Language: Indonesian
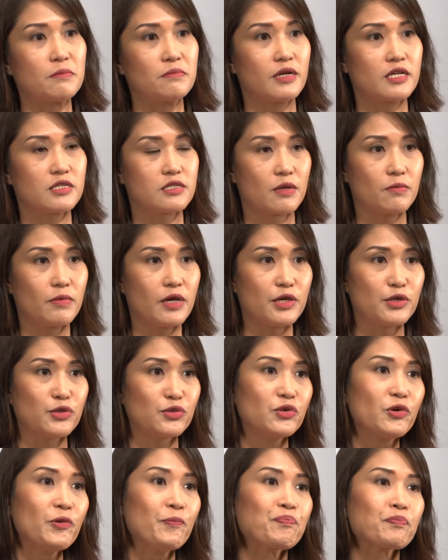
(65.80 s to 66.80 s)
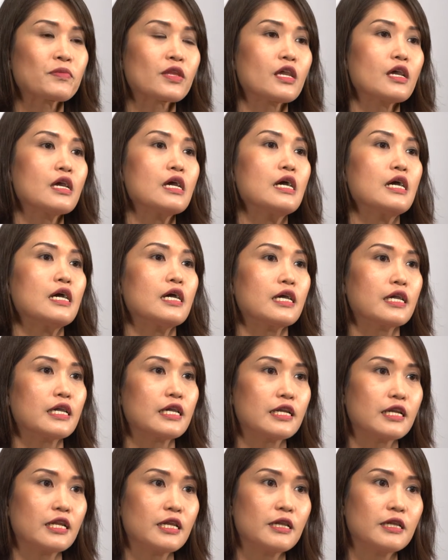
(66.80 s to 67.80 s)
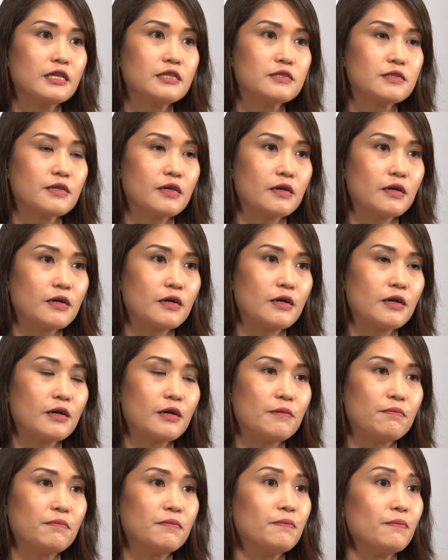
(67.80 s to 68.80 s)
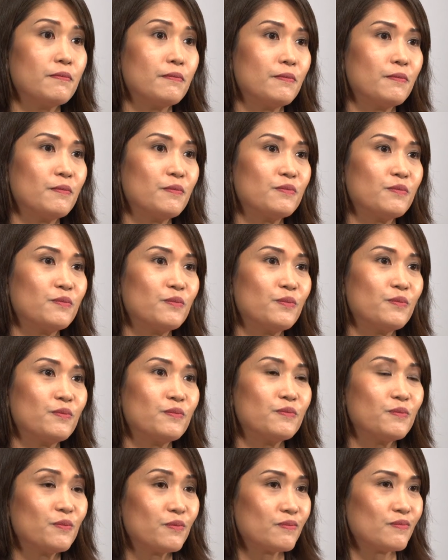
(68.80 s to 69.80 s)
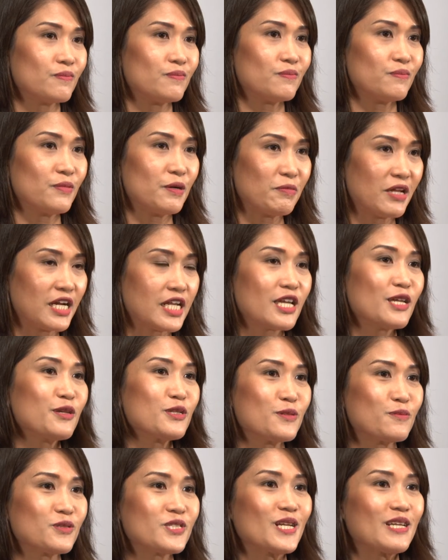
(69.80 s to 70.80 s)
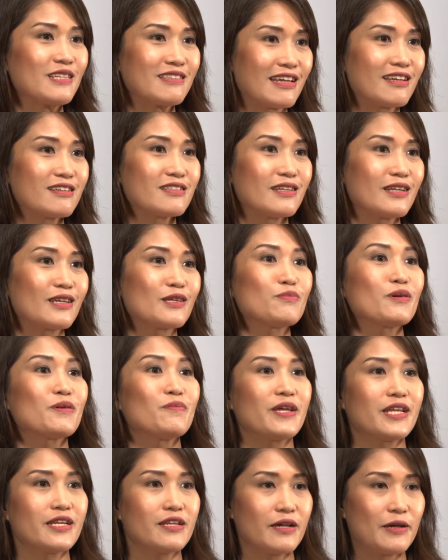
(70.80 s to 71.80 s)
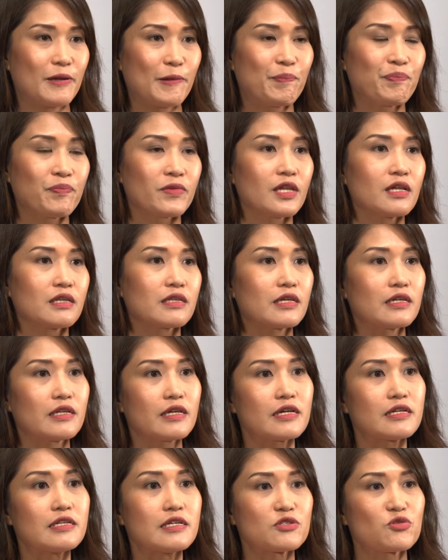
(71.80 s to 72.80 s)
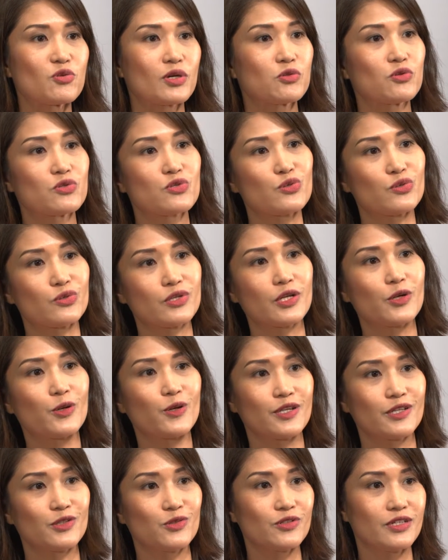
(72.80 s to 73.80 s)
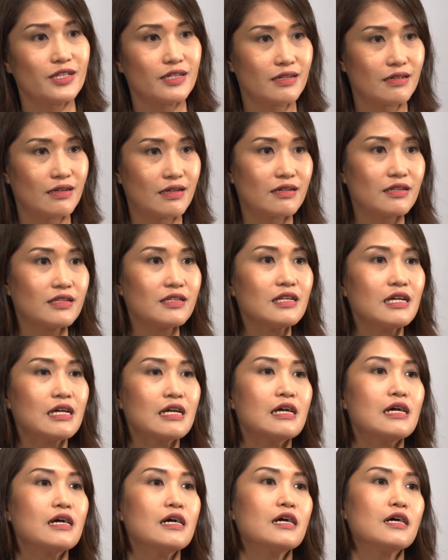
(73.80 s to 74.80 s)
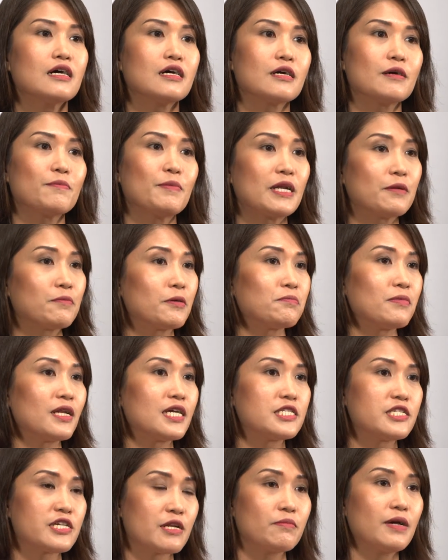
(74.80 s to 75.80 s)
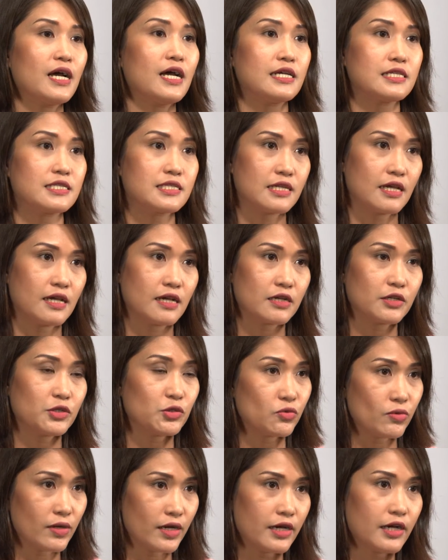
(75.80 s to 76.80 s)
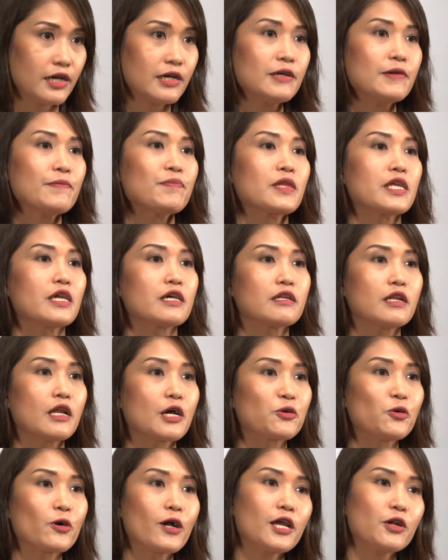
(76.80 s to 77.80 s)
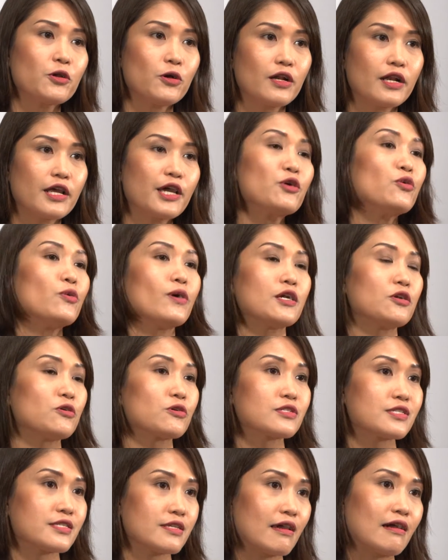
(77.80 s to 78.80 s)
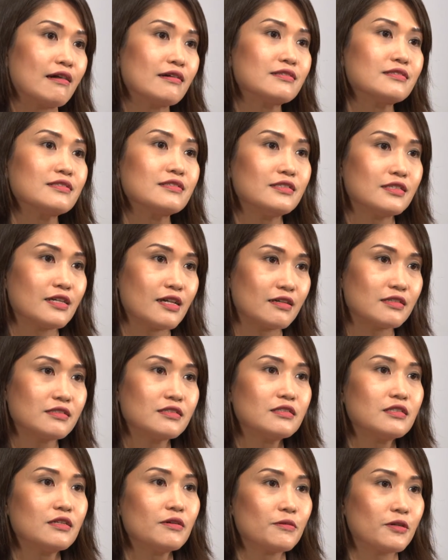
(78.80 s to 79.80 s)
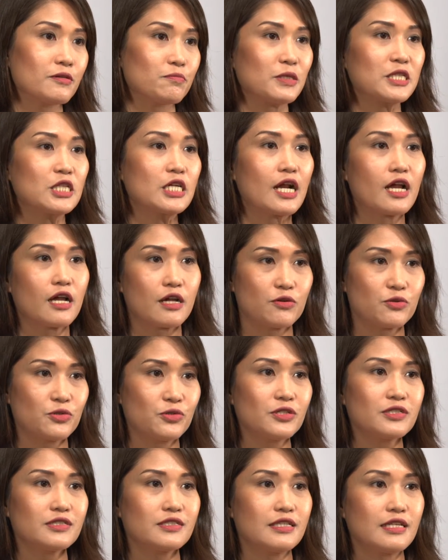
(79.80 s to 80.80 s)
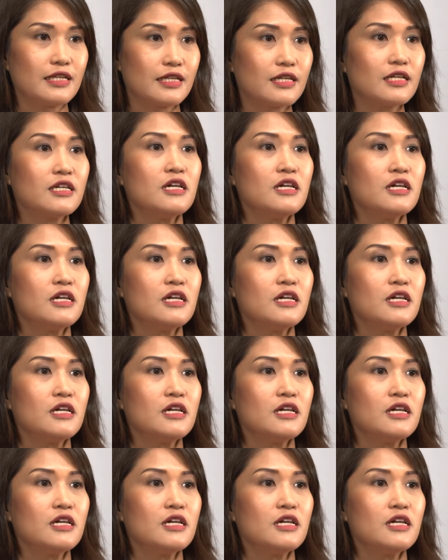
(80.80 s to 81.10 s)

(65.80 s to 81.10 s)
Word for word: bahasa baru ini uh, memiliki cerita yang sedikit berbeda. Jadi ada suatu studi longitudinal uh, pada pembelajar bahasa kedua yang dilakukan oleh Huadong Siang dan Peter Hakurti di